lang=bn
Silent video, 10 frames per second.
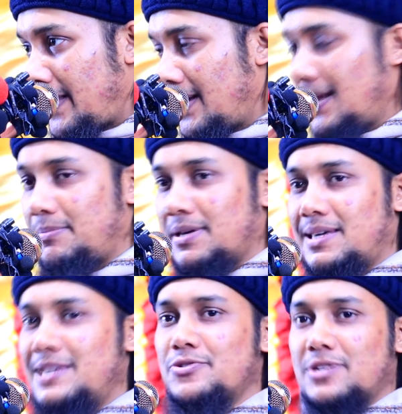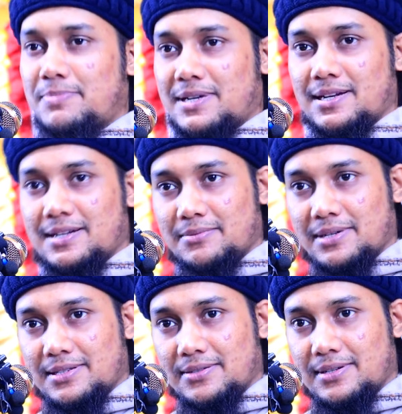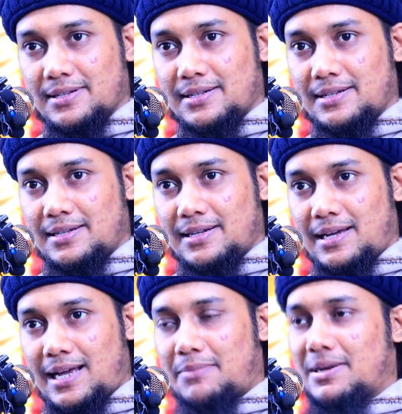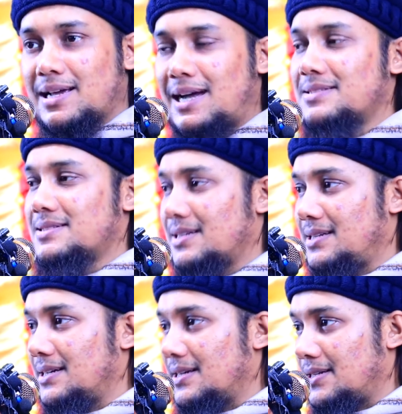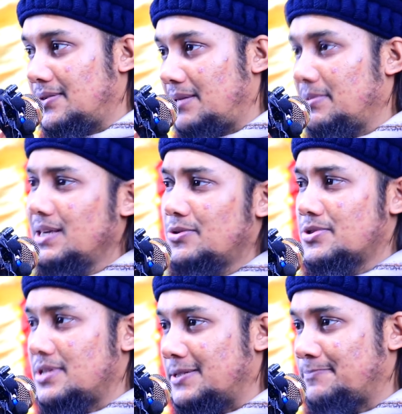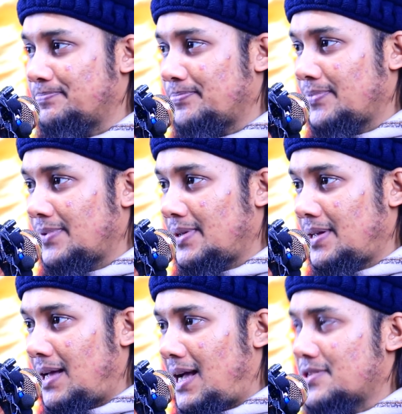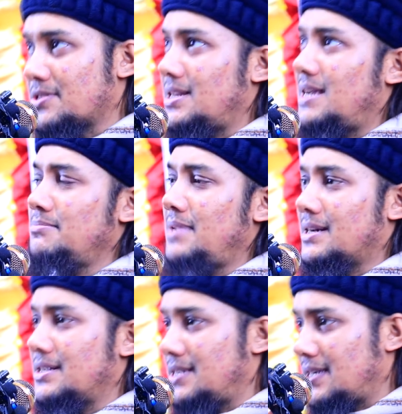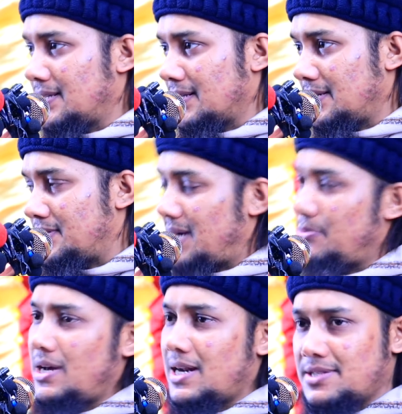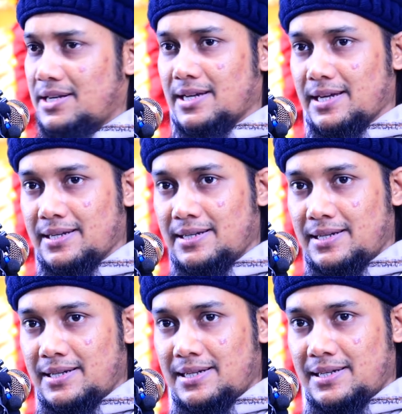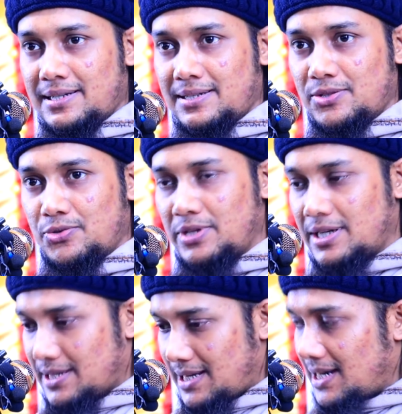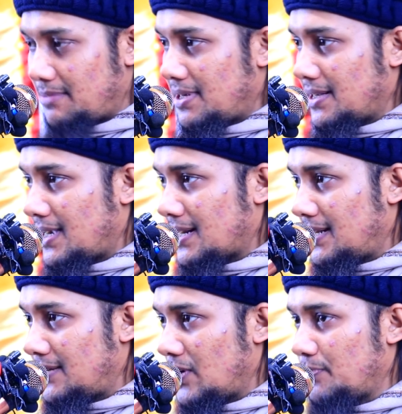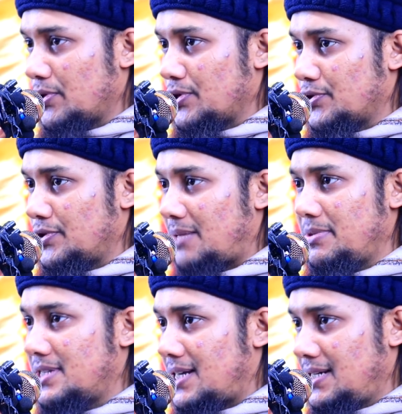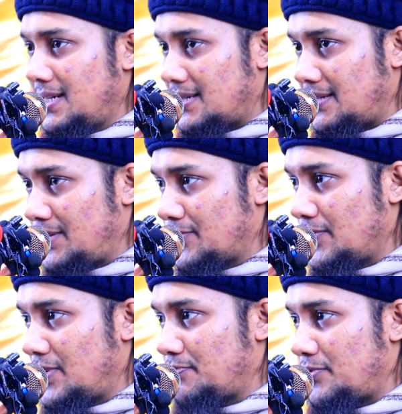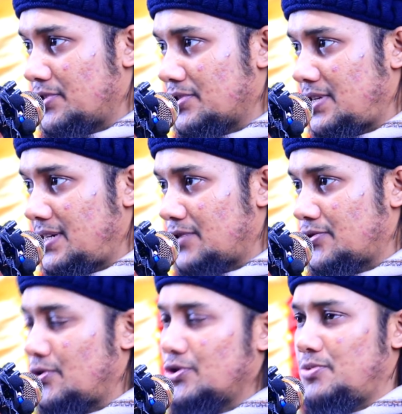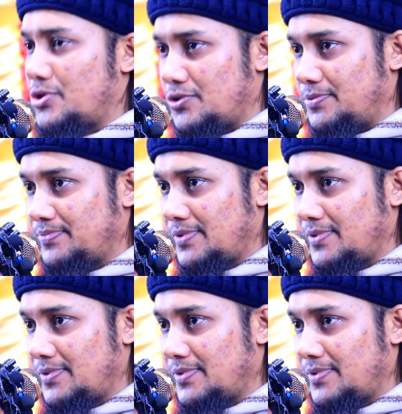আল্লাহ কি জন্য পাঠালেন আমাকে তাহলে আমার কাজটা কি এখানে তাহলে আমি কি করছি আসলাম একটা জায়গা থেকে যাব এক জায়গায় দুনিয়াতে আল্লাহবাক রাখলেন অল্প কিছুদিন আমি জানি না তিরিশ চল্লিশ পঞ্চাশ ষাট একশো কত বছর